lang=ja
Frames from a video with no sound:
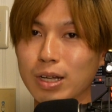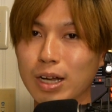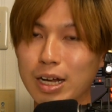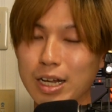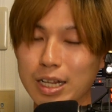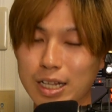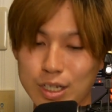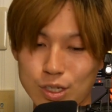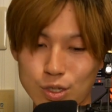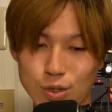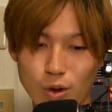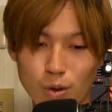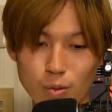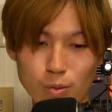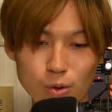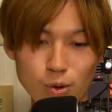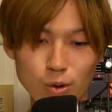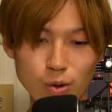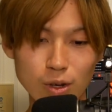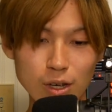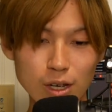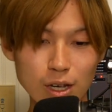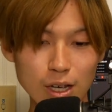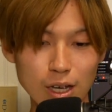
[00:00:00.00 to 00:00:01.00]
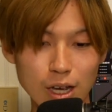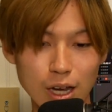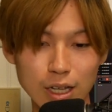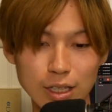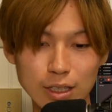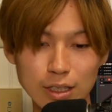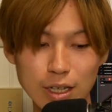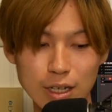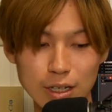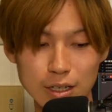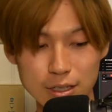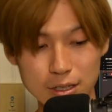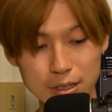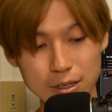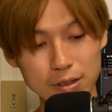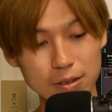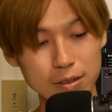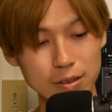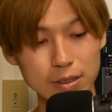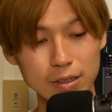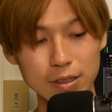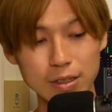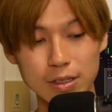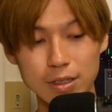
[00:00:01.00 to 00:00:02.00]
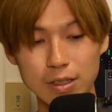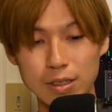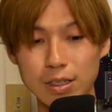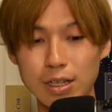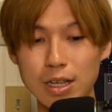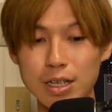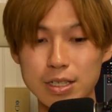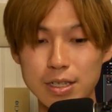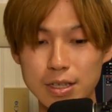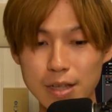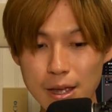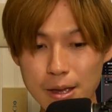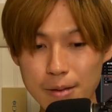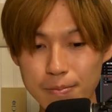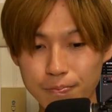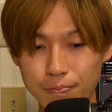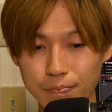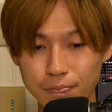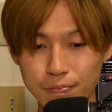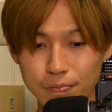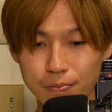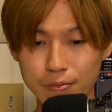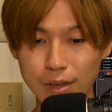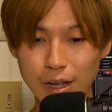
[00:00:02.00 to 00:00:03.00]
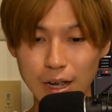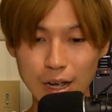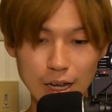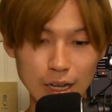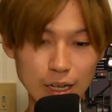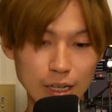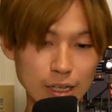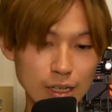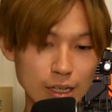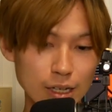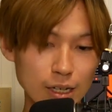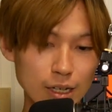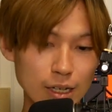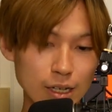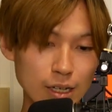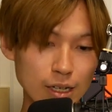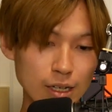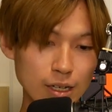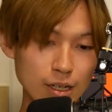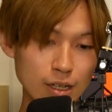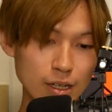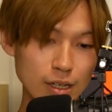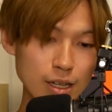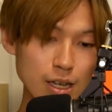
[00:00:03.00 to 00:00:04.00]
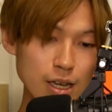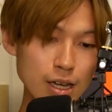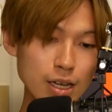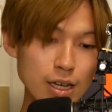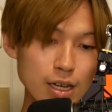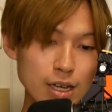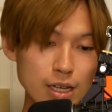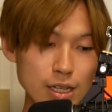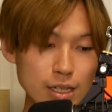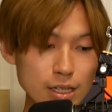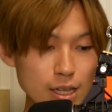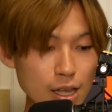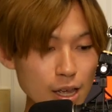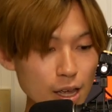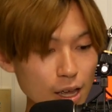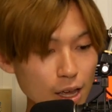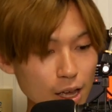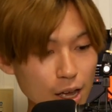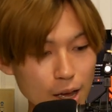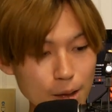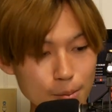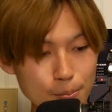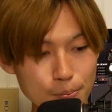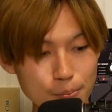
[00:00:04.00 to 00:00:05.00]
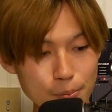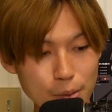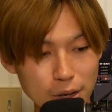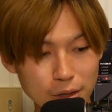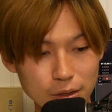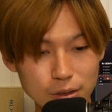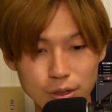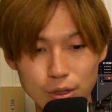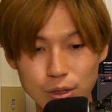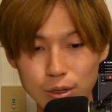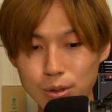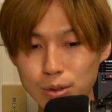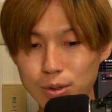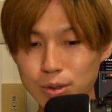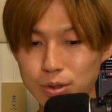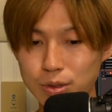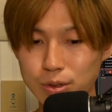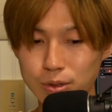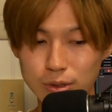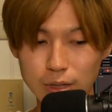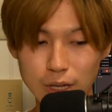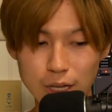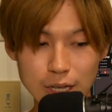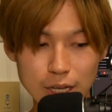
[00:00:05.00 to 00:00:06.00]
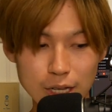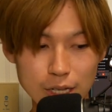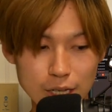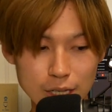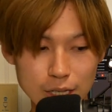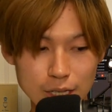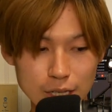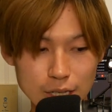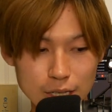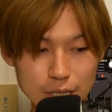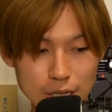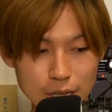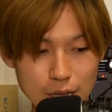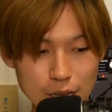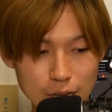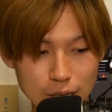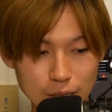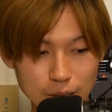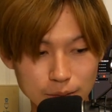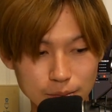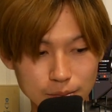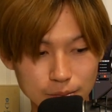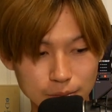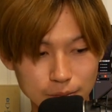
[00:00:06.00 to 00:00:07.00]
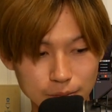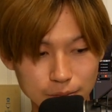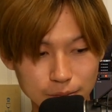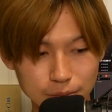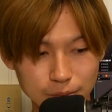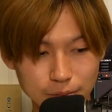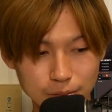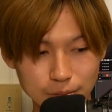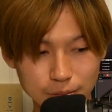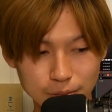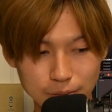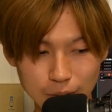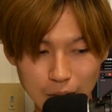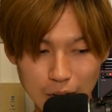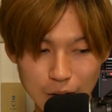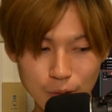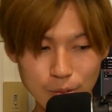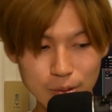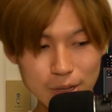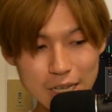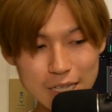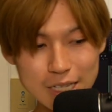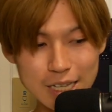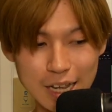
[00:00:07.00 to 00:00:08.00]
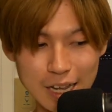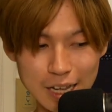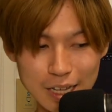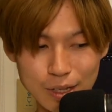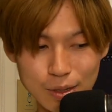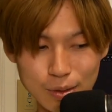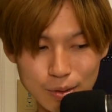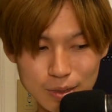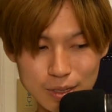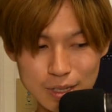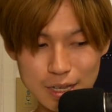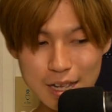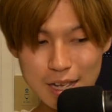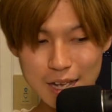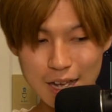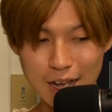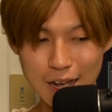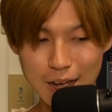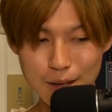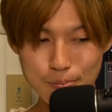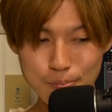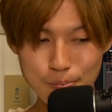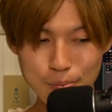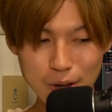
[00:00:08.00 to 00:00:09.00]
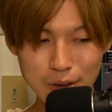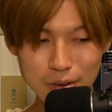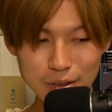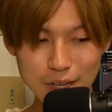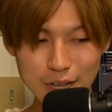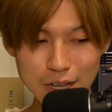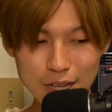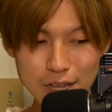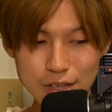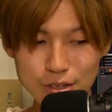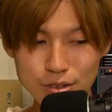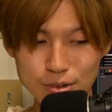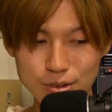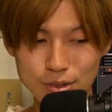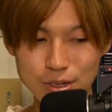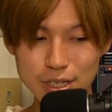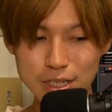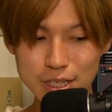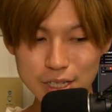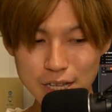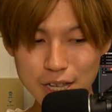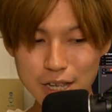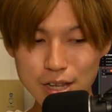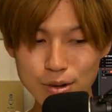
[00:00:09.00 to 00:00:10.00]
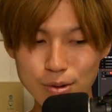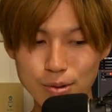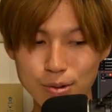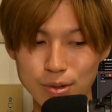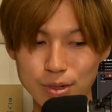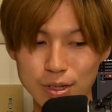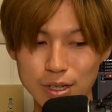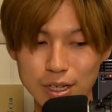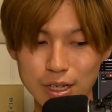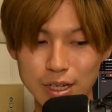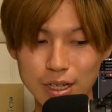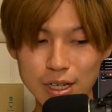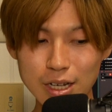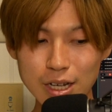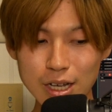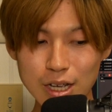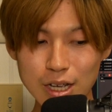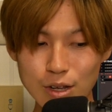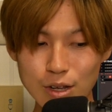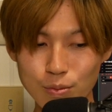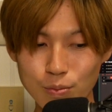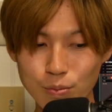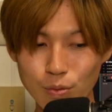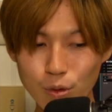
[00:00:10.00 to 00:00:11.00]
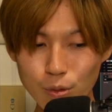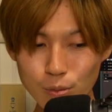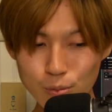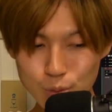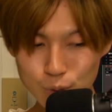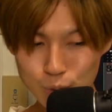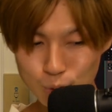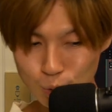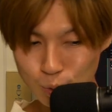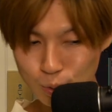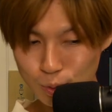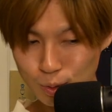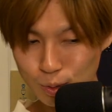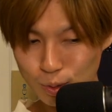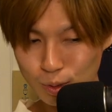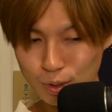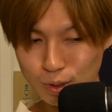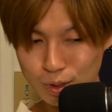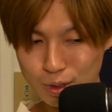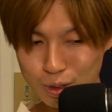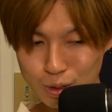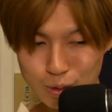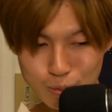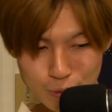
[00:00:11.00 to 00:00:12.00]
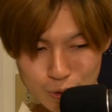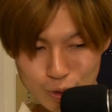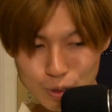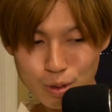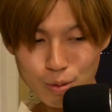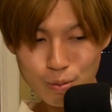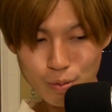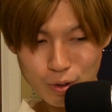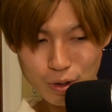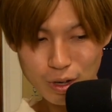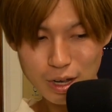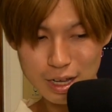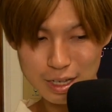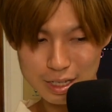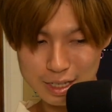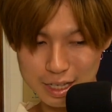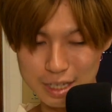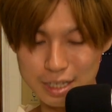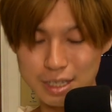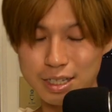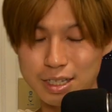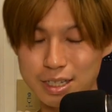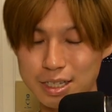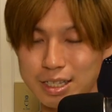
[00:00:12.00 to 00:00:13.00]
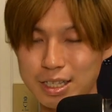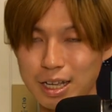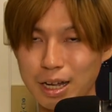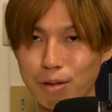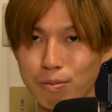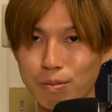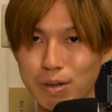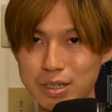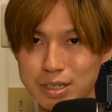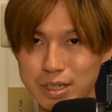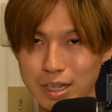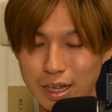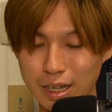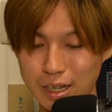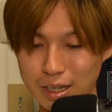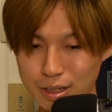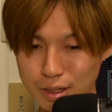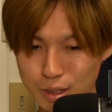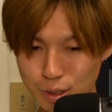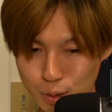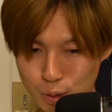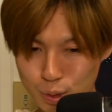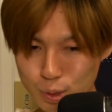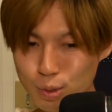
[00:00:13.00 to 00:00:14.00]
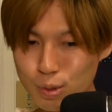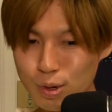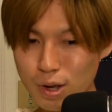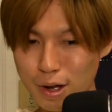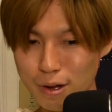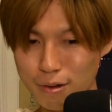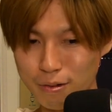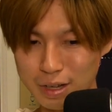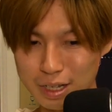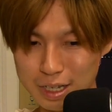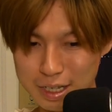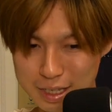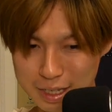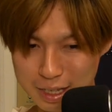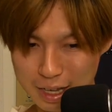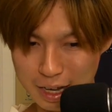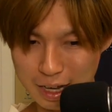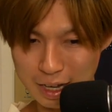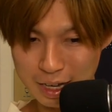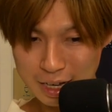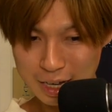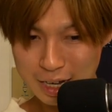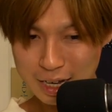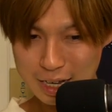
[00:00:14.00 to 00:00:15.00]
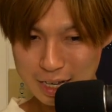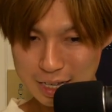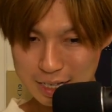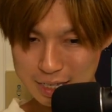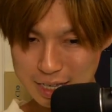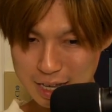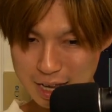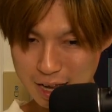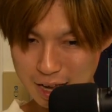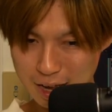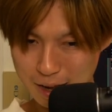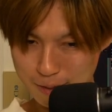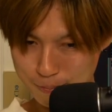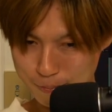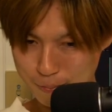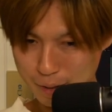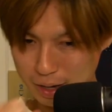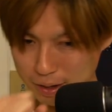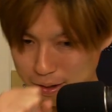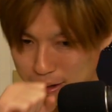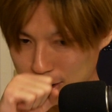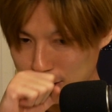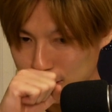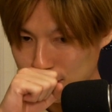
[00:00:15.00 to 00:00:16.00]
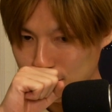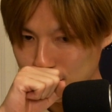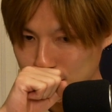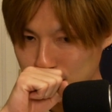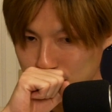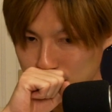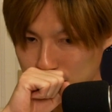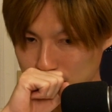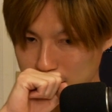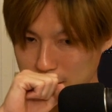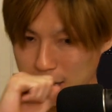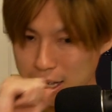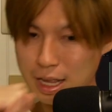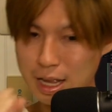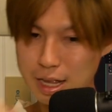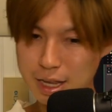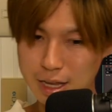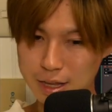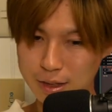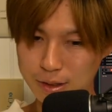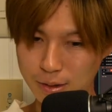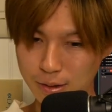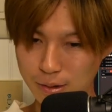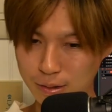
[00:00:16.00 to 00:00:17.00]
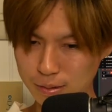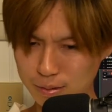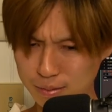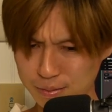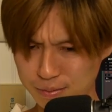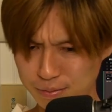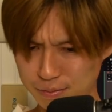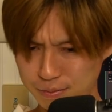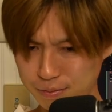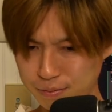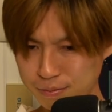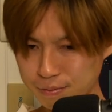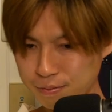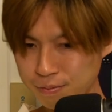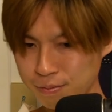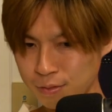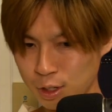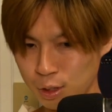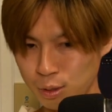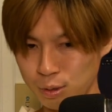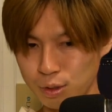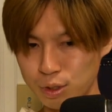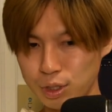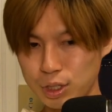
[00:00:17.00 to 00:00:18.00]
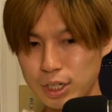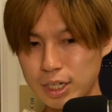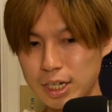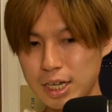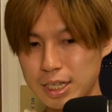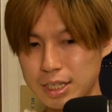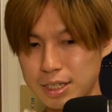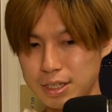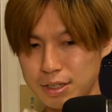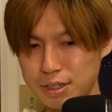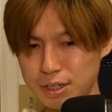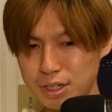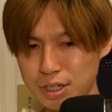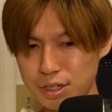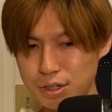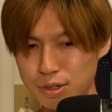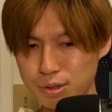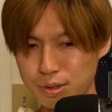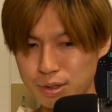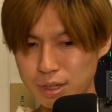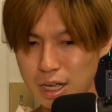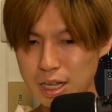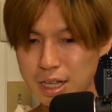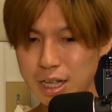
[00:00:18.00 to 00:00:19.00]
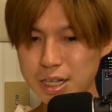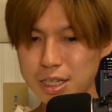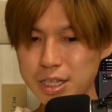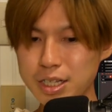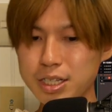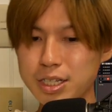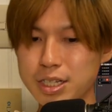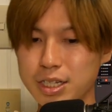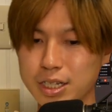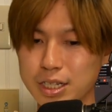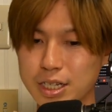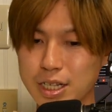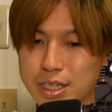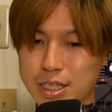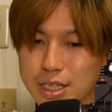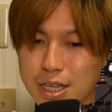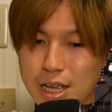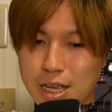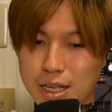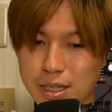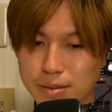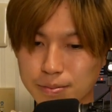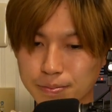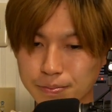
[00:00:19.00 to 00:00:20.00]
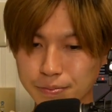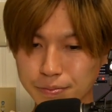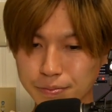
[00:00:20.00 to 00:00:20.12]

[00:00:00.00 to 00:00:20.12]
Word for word: な話とかもあったりするんですね。はい。で、1897年ですね。あ、ごめんなさい。えっと、1871年以降に文部省そもそもが設置されました。図書館はですね、1897年のこの4月27日にですね、